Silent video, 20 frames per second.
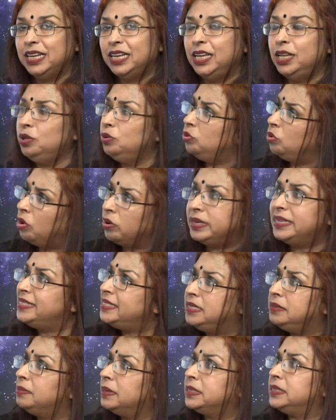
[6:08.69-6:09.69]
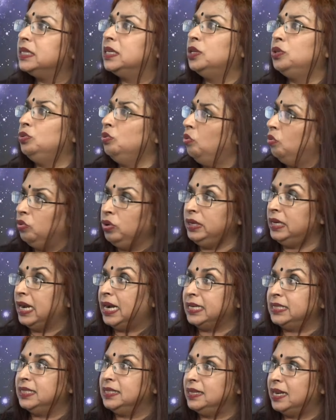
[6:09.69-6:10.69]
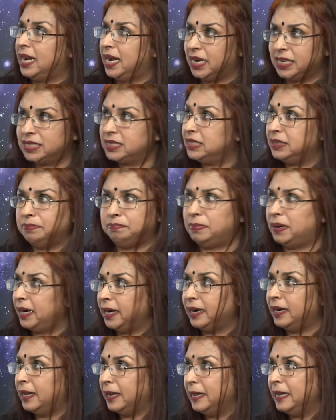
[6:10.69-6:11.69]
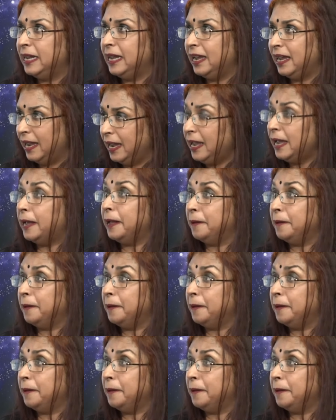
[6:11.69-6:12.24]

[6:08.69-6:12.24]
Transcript: কিন্তু অটিস্টিক বাচ্চা কিন্তু ওই হাসিটা হাসতে পারে না হ্যাঁ